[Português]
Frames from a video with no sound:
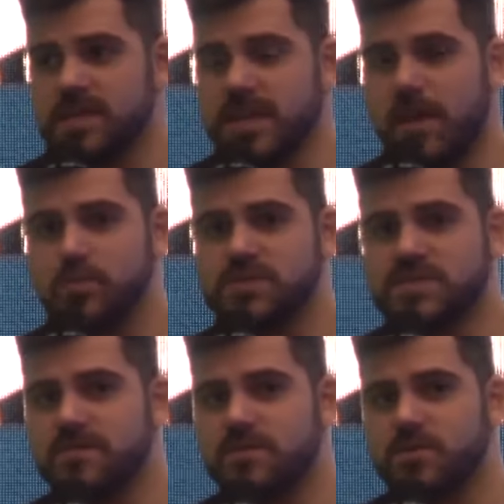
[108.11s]
E é
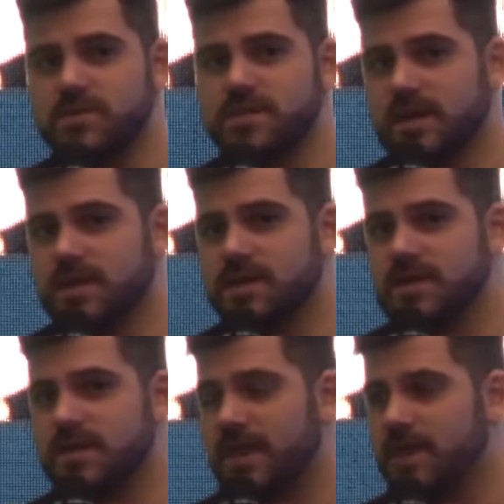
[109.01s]
possível que o Instagram
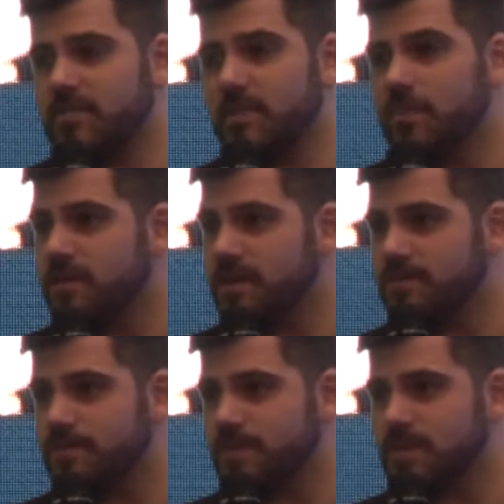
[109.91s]
queira me
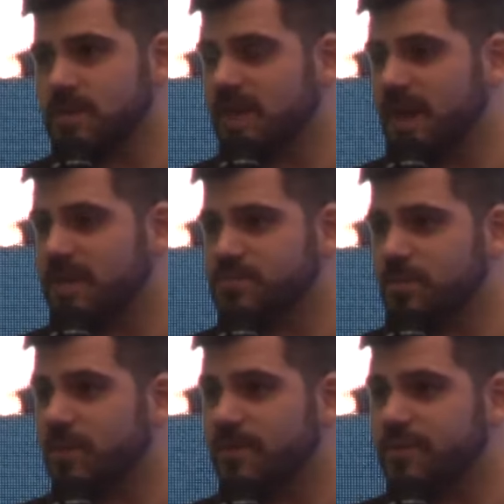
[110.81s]
punir e delete
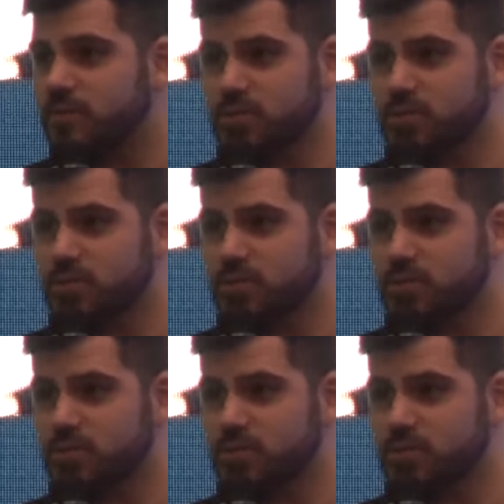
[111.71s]
meu perfil.